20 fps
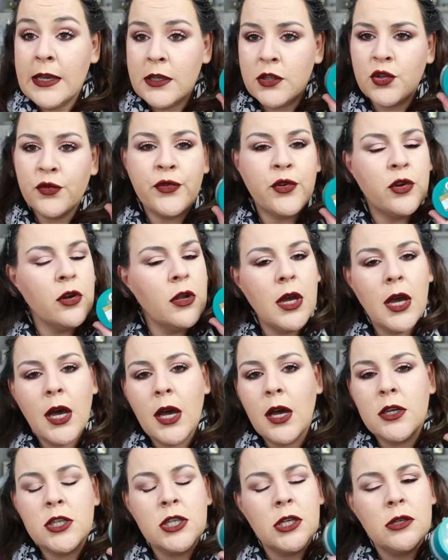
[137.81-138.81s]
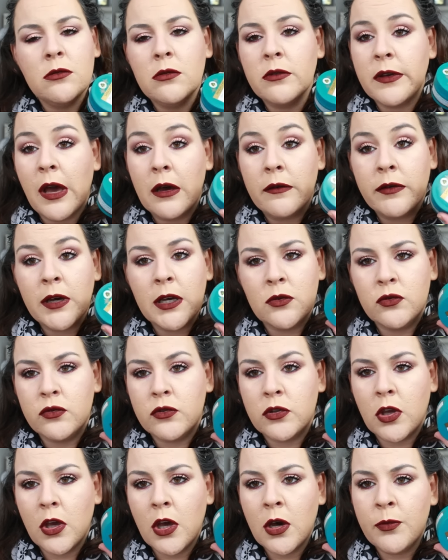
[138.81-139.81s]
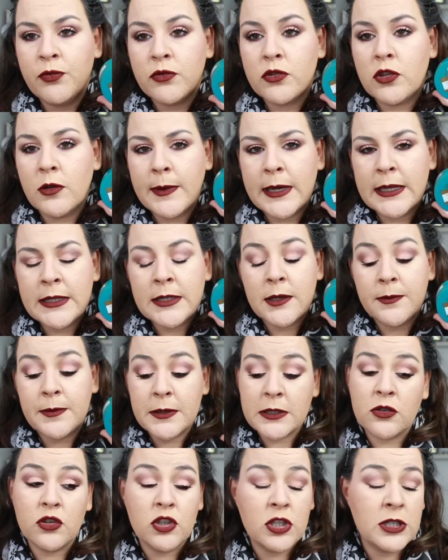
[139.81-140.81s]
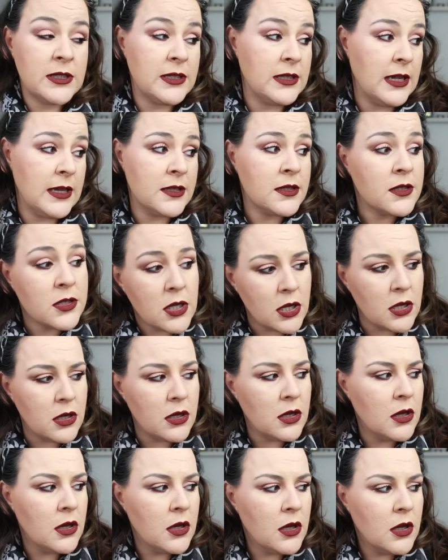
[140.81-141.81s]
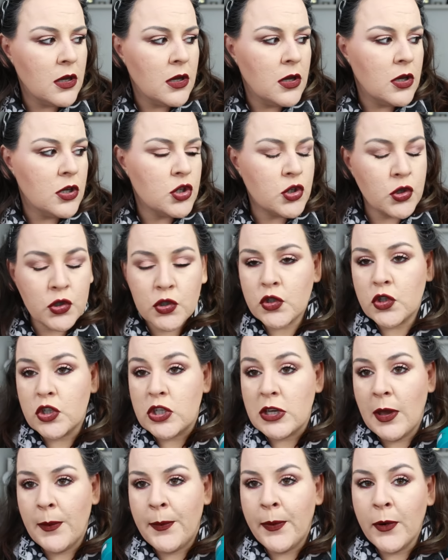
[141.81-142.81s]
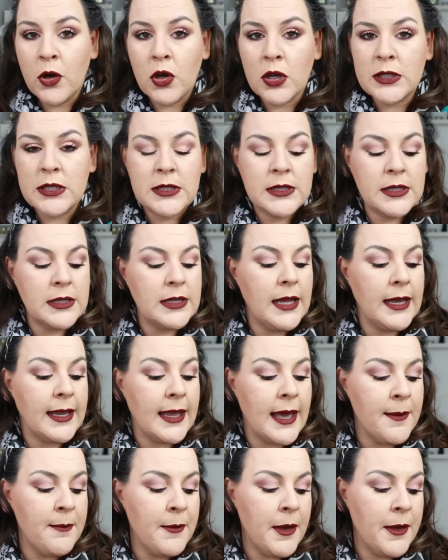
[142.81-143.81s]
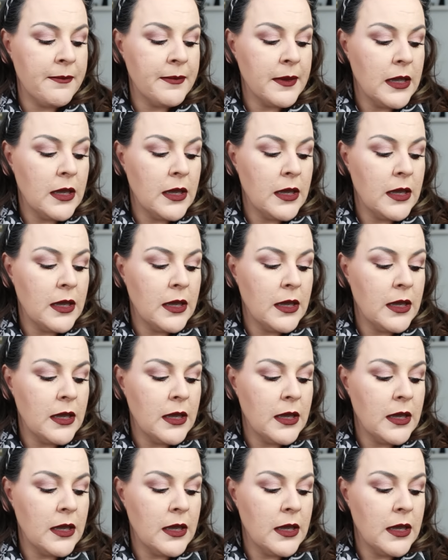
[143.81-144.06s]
Sauf que là, j'ai eu un vrai coup de cœur pour ce masque parce que c'est la seule chose que j'avais pas encore testé de la gamme.